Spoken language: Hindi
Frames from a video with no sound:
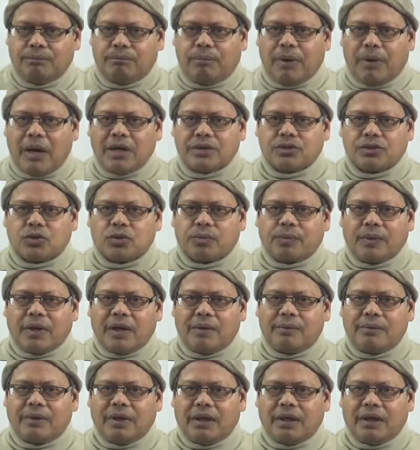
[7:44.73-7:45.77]
पाँच रुपया
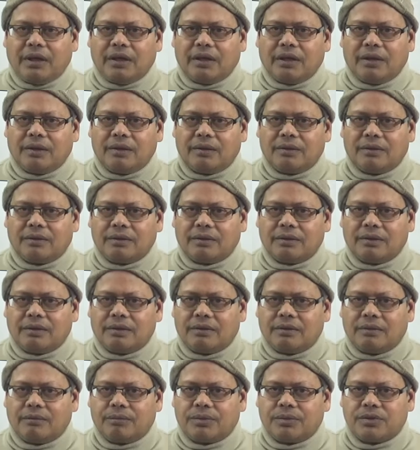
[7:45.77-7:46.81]
में
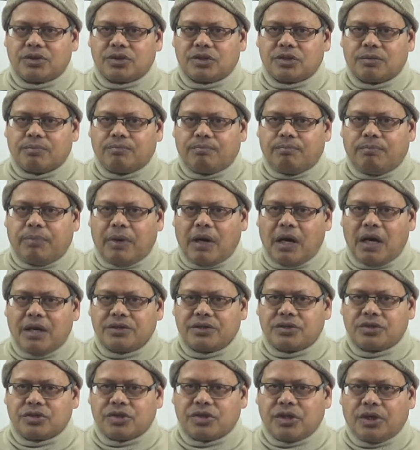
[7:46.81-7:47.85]

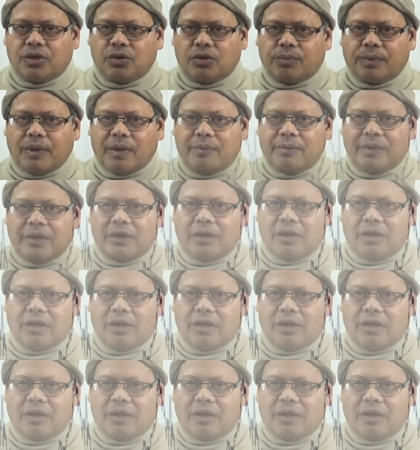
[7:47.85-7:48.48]
पाँच छः रुपया में